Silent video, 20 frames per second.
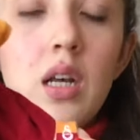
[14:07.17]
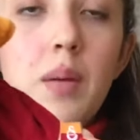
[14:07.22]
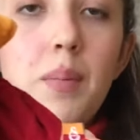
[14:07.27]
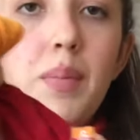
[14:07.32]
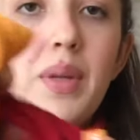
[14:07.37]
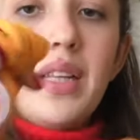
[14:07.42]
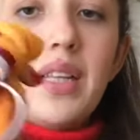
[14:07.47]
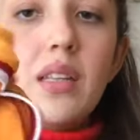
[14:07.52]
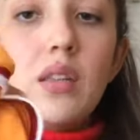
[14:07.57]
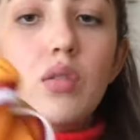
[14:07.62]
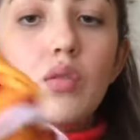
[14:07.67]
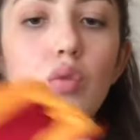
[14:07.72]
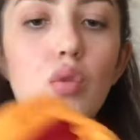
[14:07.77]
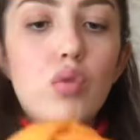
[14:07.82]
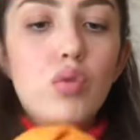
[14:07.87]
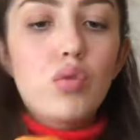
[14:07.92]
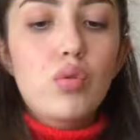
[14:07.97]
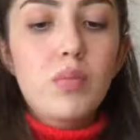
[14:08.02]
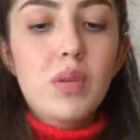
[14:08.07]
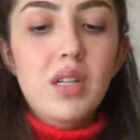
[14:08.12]
Bilginiz
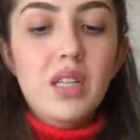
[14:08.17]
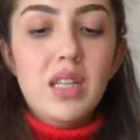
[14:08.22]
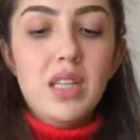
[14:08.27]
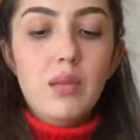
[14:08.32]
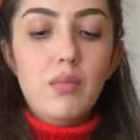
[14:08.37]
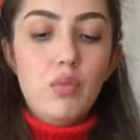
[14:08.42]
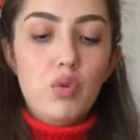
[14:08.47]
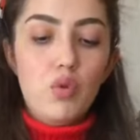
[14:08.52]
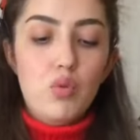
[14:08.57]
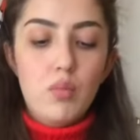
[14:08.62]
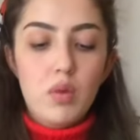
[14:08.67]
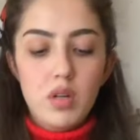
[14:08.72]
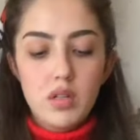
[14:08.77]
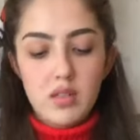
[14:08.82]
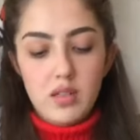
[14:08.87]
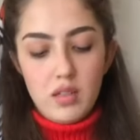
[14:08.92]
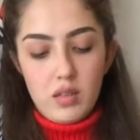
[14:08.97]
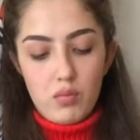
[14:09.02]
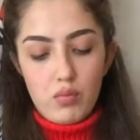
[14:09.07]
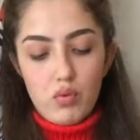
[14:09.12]
olsun. Ben giymiyorum
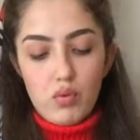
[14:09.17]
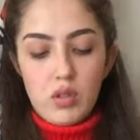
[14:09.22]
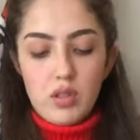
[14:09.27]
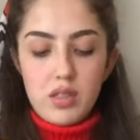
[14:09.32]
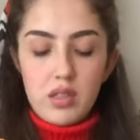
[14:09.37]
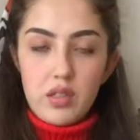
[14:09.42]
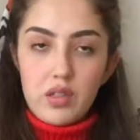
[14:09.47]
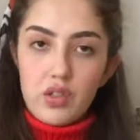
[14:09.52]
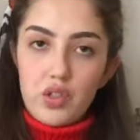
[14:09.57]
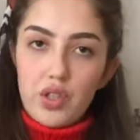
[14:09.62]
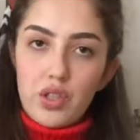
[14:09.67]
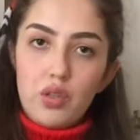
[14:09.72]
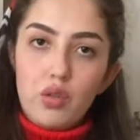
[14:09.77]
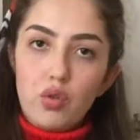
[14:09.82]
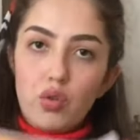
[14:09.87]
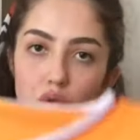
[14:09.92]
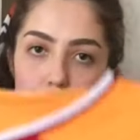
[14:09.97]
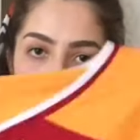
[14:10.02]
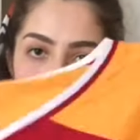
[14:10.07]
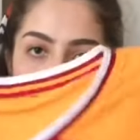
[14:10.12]
artık. Bunu da satışa
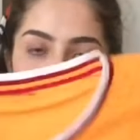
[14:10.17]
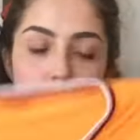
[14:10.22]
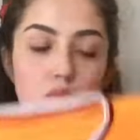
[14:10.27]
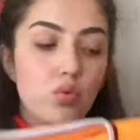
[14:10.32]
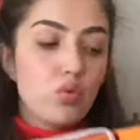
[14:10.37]
koyacağım.